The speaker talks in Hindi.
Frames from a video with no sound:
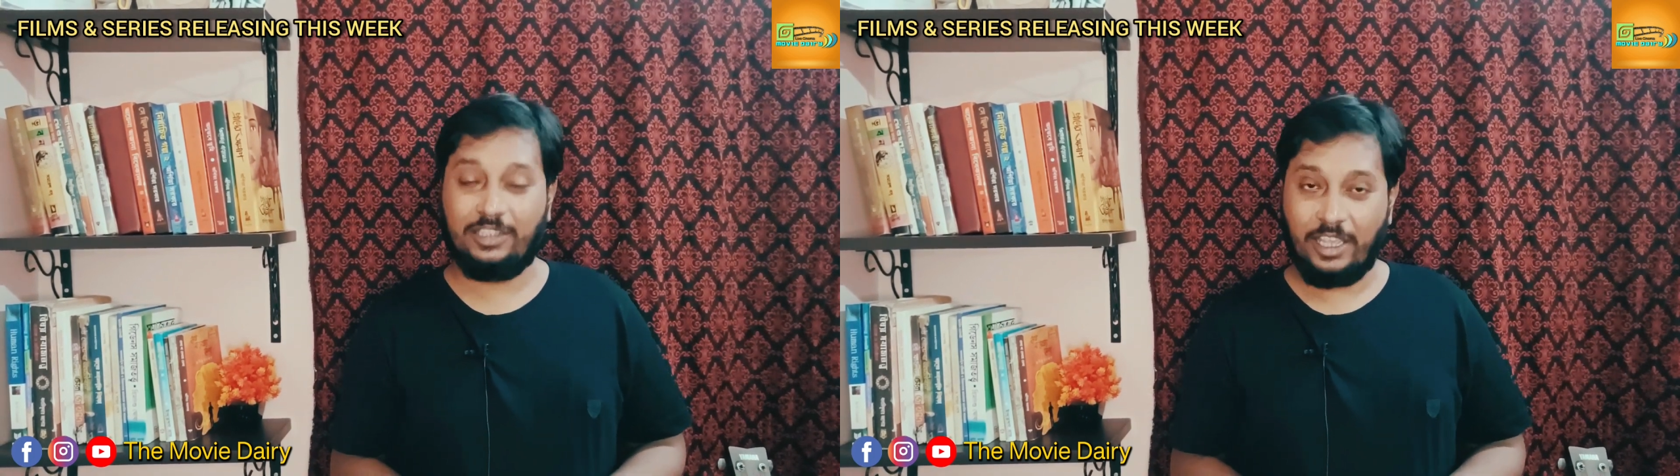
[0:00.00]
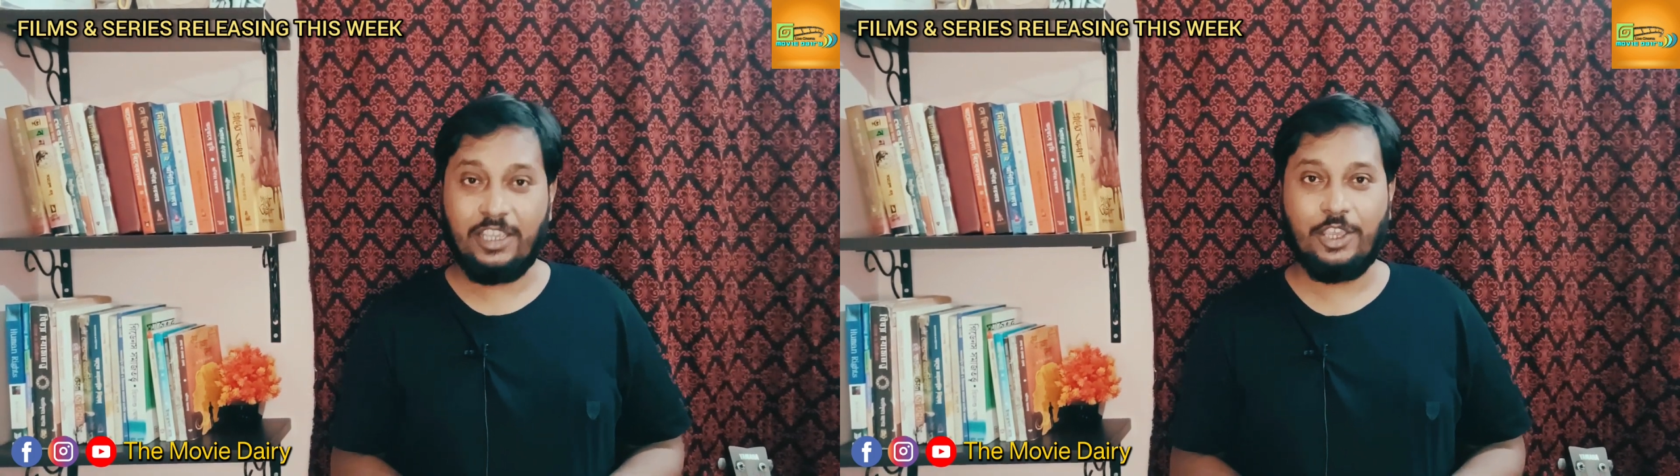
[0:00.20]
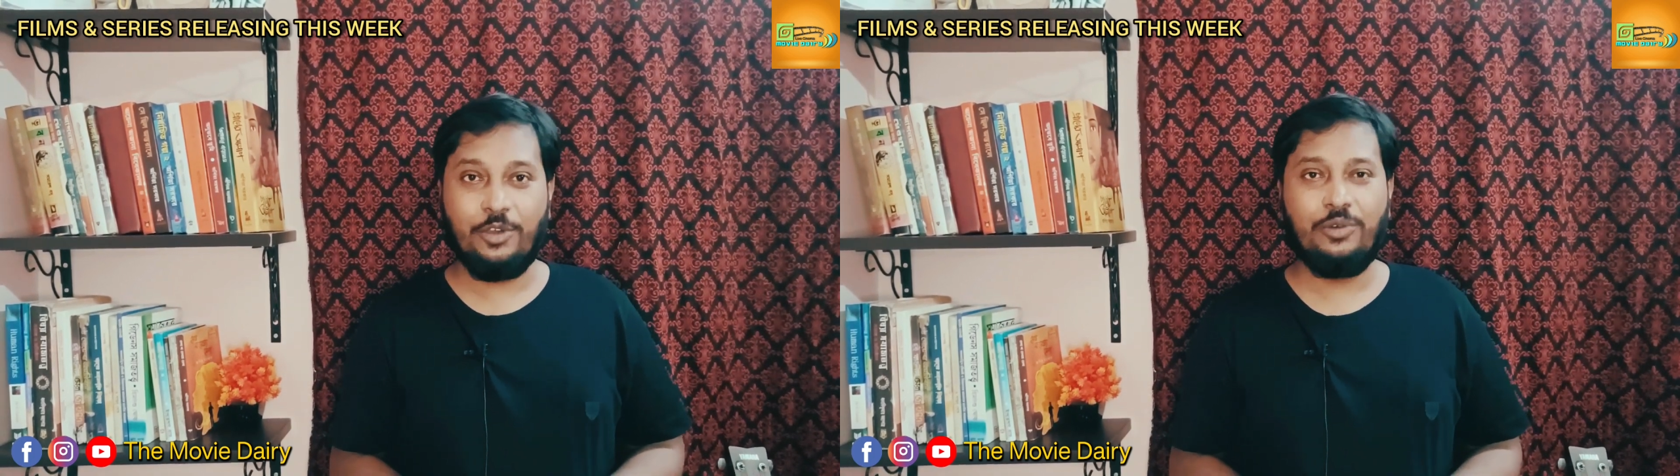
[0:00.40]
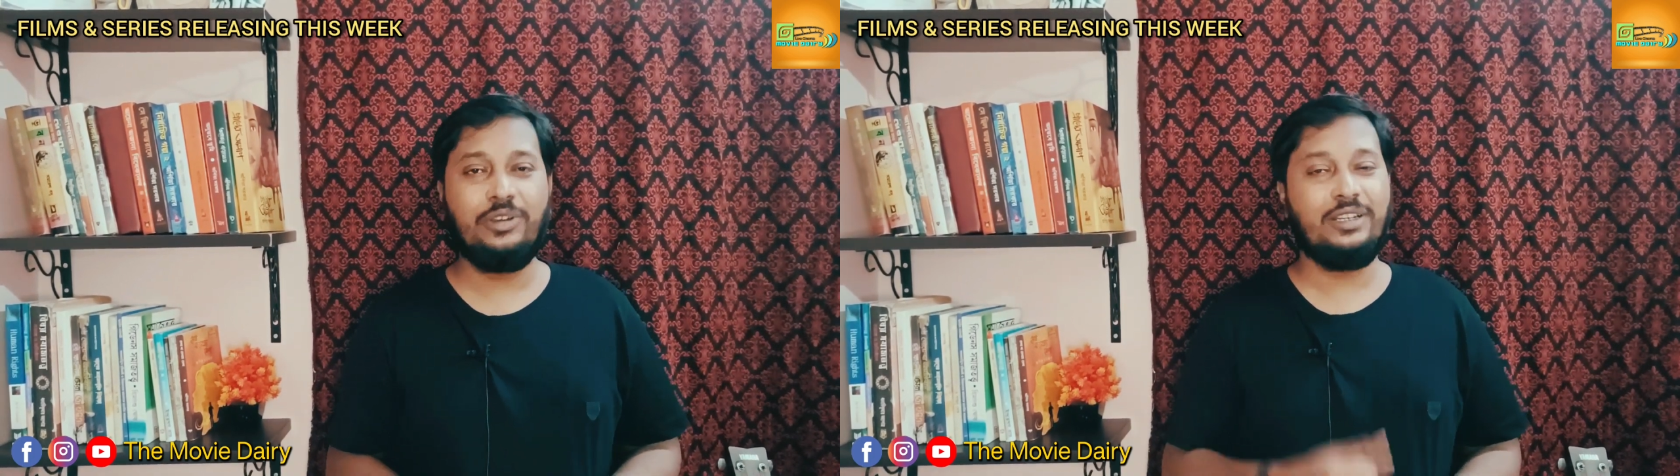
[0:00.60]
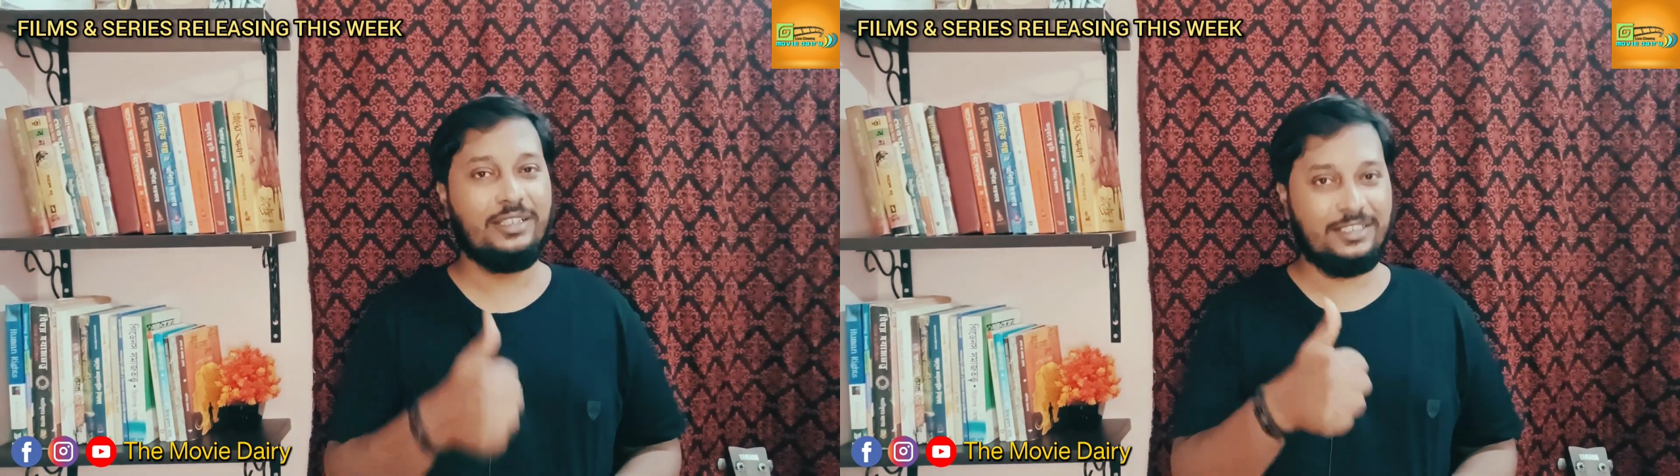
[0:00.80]
थैंक यू
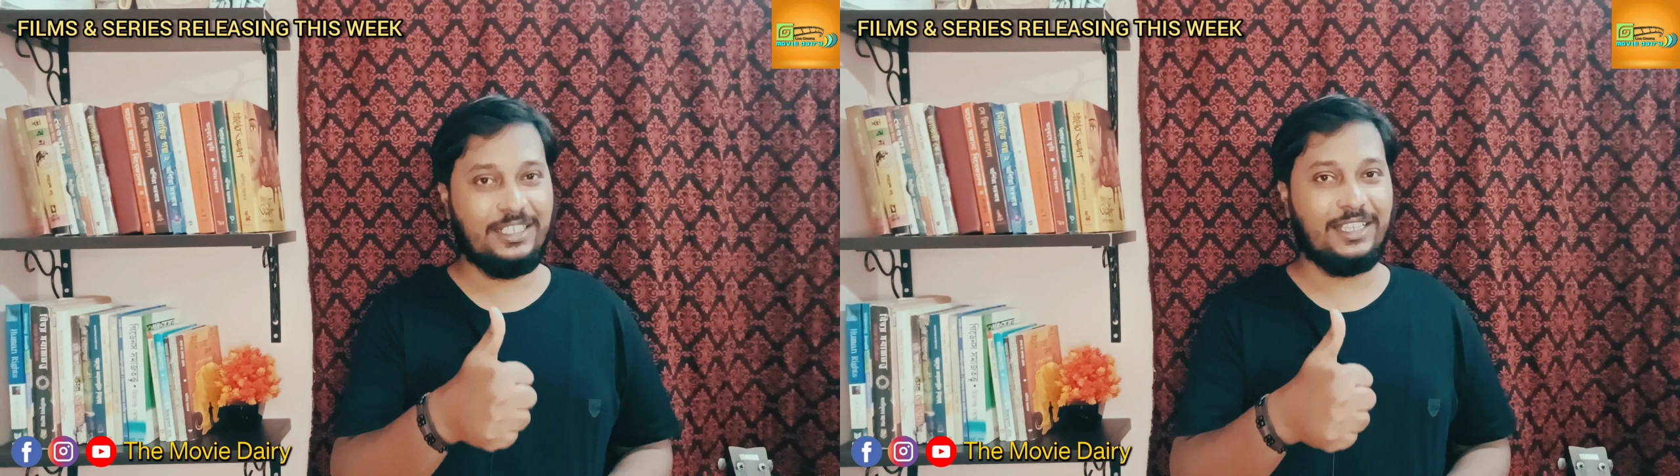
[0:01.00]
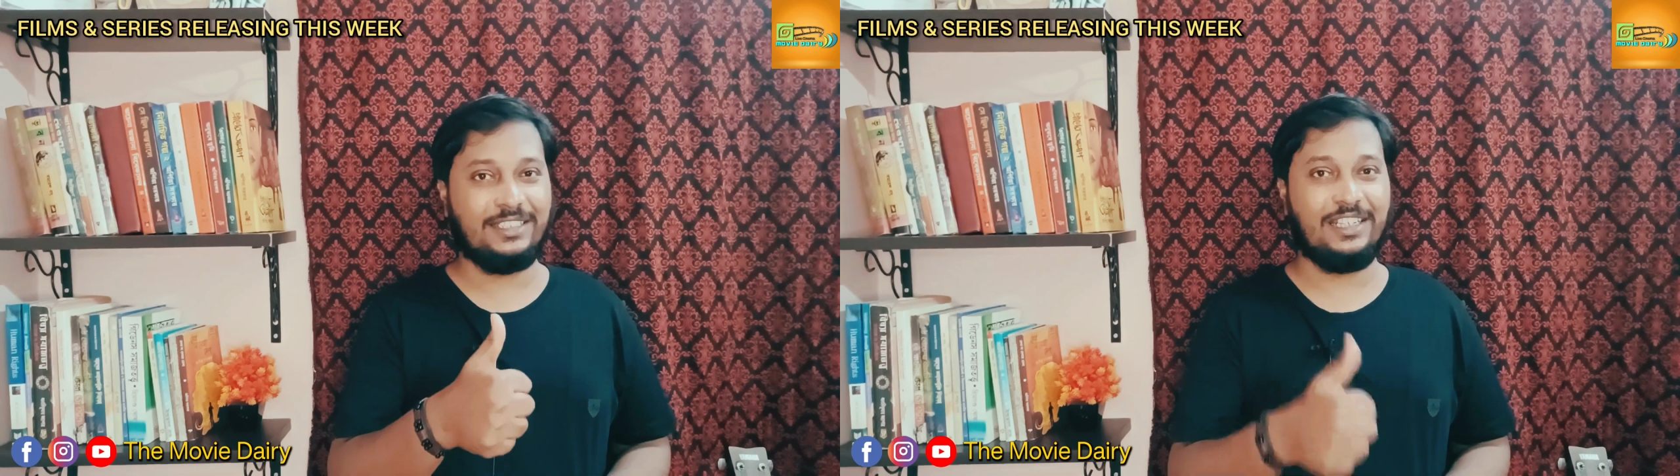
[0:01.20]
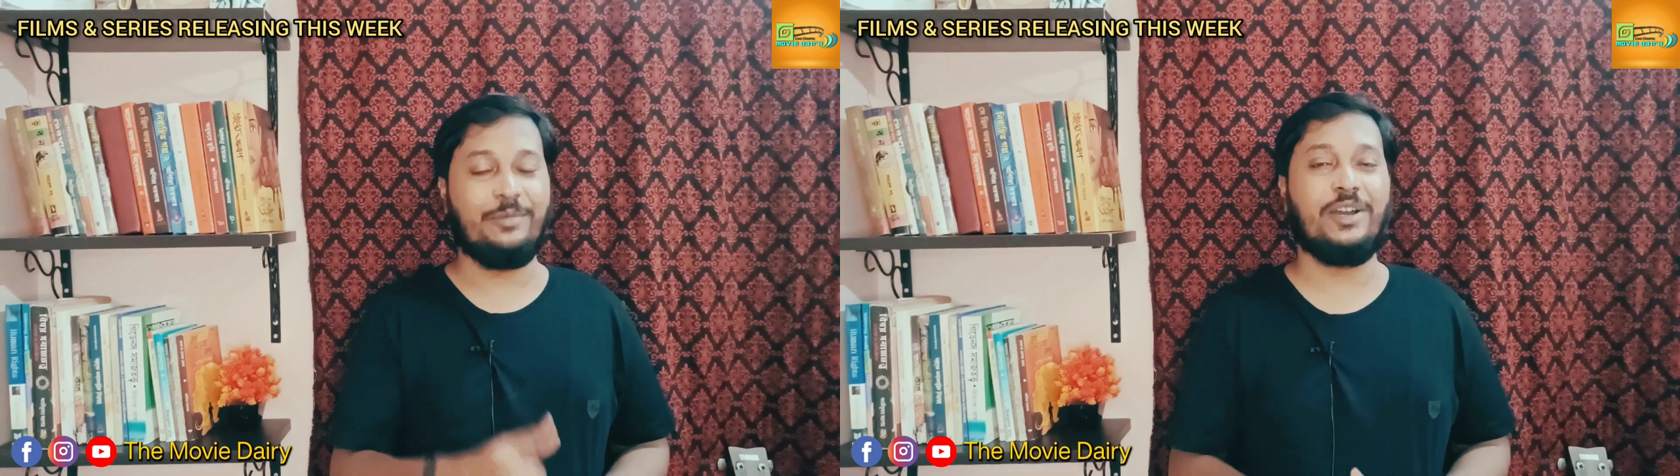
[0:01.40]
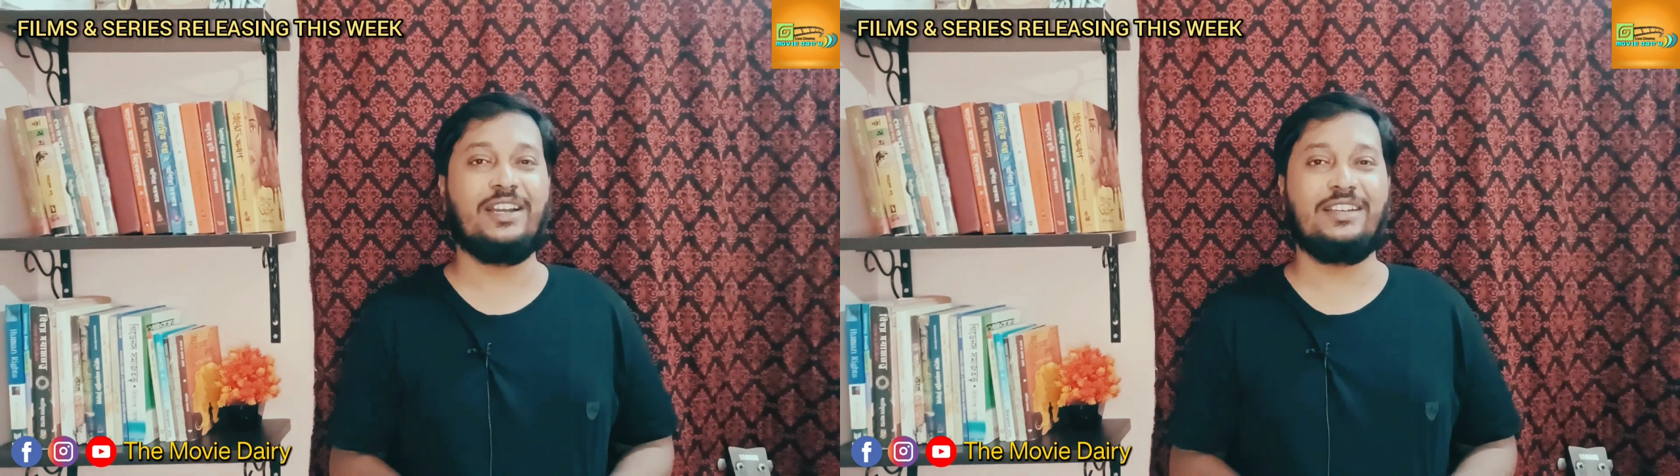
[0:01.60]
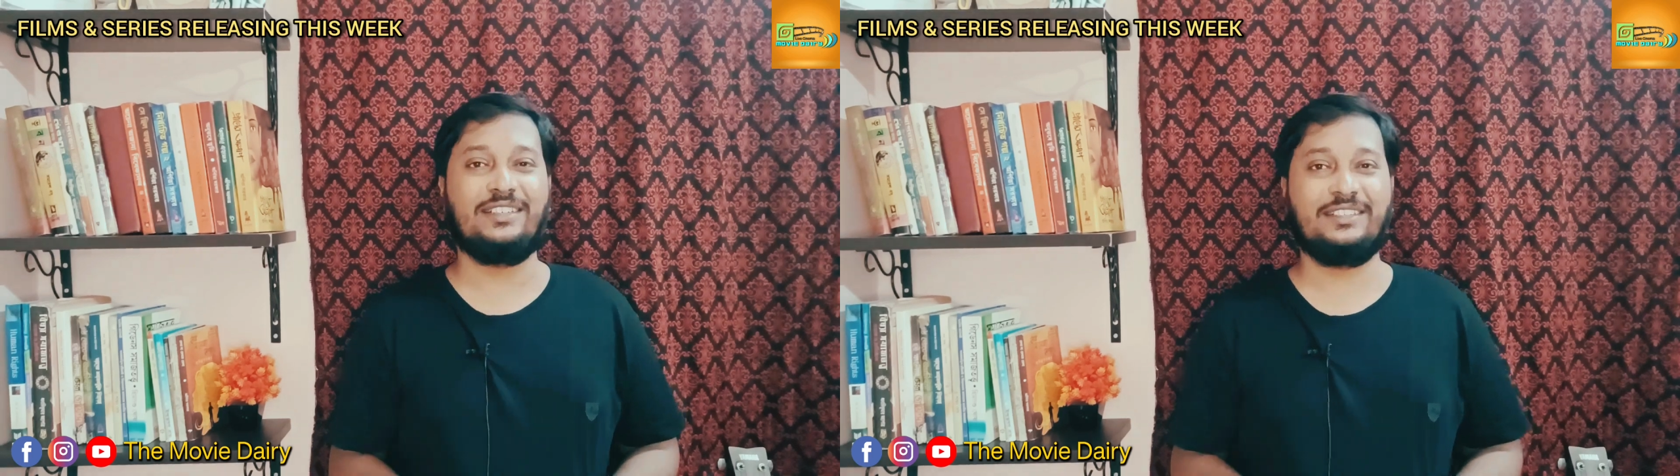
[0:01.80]
जय
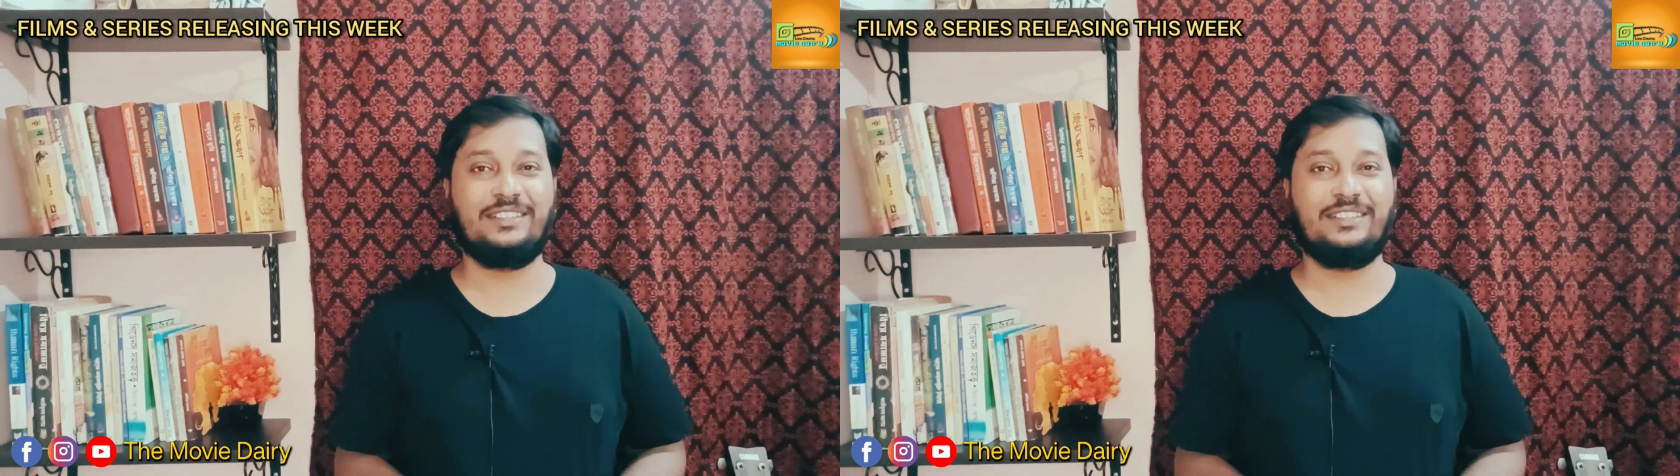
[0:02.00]
सिनेमा